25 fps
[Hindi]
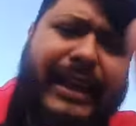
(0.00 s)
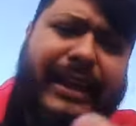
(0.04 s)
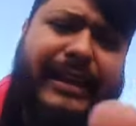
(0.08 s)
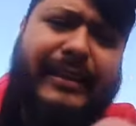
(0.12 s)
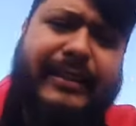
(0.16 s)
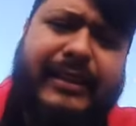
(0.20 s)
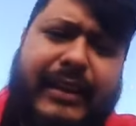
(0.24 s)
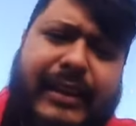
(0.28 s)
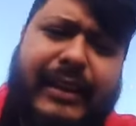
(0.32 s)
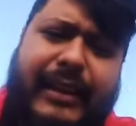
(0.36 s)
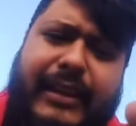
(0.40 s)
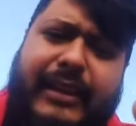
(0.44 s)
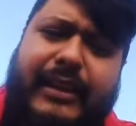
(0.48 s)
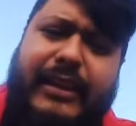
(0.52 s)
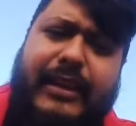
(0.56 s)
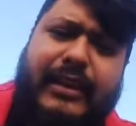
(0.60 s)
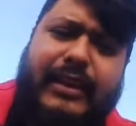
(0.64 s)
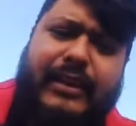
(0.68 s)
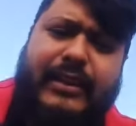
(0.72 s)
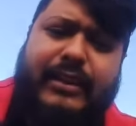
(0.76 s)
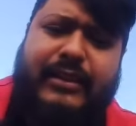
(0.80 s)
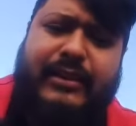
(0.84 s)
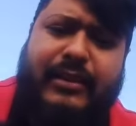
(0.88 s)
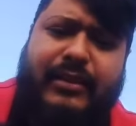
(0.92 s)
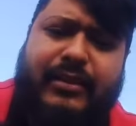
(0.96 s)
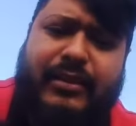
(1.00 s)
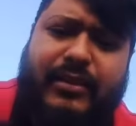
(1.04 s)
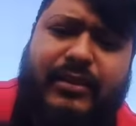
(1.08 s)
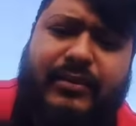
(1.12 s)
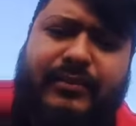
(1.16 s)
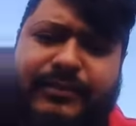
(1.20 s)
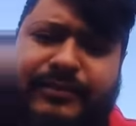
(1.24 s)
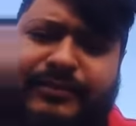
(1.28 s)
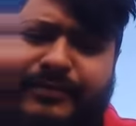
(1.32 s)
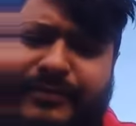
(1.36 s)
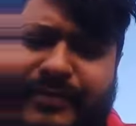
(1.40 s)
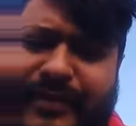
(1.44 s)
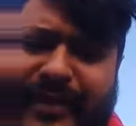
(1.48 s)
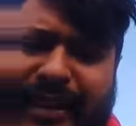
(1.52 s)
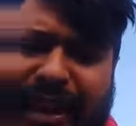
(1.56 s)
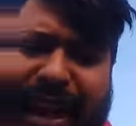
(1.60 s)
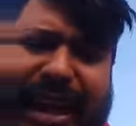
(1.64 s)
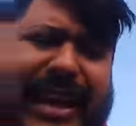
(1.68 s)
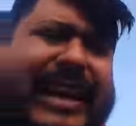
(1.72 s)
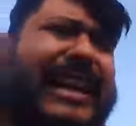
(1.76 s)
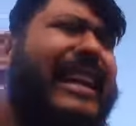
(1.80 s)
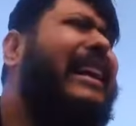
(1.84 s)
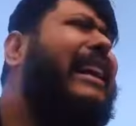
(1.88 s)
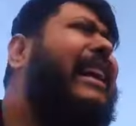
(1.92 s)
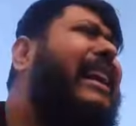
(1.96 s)
कोई गलत नहीं है
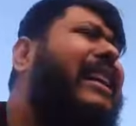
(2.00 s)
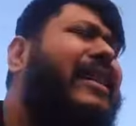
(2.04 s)
अरे